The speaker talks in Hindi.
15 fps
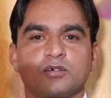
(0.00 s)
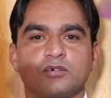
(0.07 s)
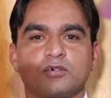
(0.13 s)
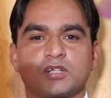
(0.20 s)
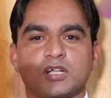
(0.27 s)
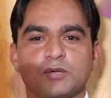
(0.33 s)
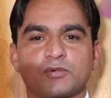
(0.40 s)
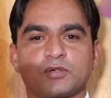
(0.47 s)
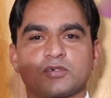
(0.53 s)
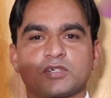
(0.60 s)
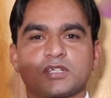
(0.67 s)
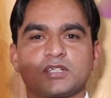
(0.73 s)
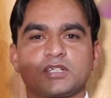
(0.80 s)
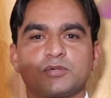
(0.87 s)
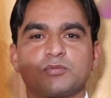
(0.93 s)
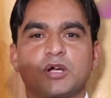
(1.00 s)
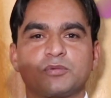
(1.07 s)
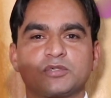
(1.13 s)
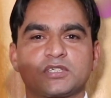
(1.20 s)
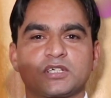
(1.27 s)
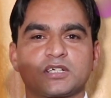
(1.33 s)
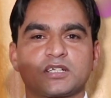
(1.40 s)
और आप कहोगे कि नहीं
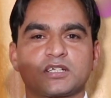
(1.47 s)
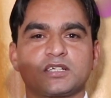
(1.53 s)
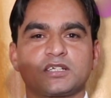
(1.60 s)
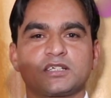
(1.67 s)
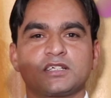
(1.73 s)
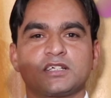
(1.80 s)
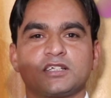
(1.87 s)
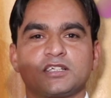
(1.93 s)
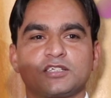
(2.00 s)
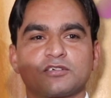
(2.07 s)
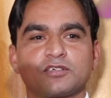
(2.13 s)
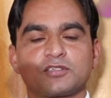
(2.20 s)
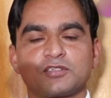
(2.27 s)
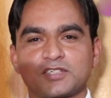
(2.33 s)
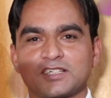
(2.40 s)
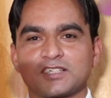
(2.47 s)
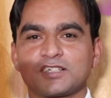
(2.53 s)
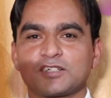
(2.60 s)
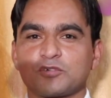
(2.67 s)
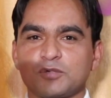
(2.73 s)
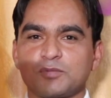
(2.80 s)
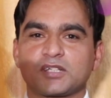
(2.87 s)
भाभी से आकर के ले जाऊँगा तो
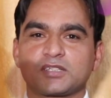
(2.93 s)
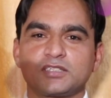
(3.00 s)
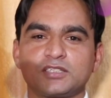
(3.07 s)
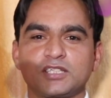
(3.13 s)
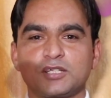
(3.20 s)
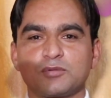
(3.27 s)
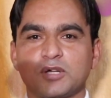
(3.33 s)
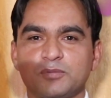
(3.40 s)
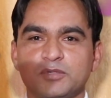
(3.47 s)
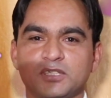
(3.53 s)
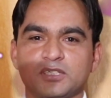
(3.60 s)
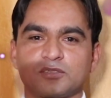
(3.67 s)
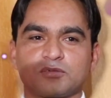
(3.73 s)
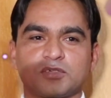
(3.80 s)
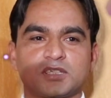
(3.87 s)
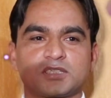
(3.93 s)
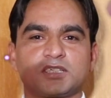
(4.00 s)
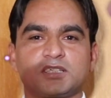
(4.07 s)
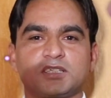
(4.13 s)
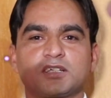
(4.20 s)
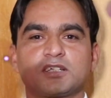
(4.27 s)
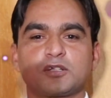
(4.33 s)
कहेगा कोई बात नहीं तेरी भाभी है तो घर
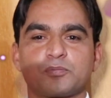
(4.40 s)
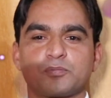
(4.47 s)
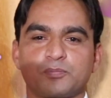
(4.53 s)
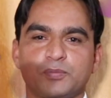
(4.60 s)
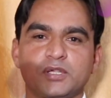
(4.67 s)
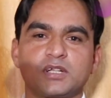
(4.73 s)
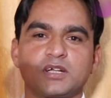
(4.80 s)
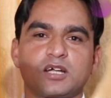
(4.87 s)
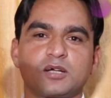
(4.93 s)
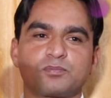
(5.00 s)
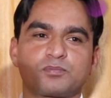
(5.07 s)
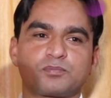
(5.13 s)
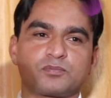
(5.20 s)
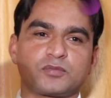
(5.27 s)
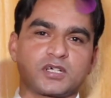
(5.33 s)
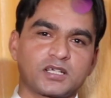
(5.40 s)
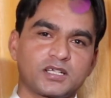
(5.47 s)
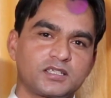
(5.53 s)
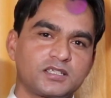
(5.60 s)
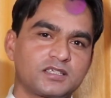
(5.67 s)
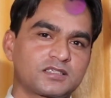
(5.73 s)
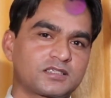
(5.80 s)
से ले जाना फिर आप
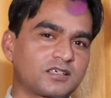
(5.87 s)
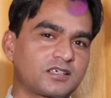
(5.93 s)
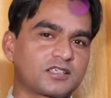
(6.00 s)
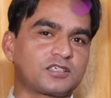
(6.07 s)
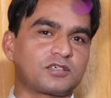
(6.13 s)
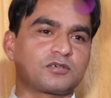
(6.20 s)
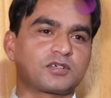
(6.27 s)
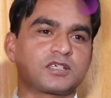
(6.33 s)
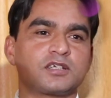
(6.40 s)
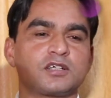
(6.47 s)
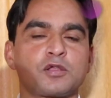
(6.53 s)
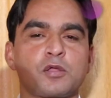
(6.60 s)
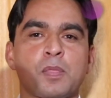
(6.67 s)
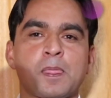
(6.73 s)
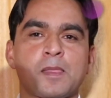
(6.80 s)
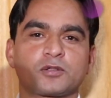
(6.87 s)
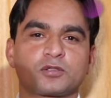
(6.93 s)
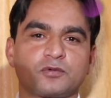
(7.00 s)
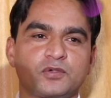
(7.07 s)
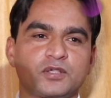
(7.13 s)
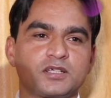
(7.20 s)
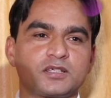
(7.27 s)
अगले दिन इसके घर जाओगे
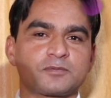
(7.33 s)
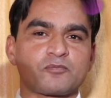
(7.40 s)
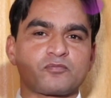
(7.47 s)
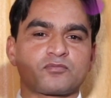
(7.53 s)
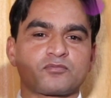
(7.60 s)
तो फिर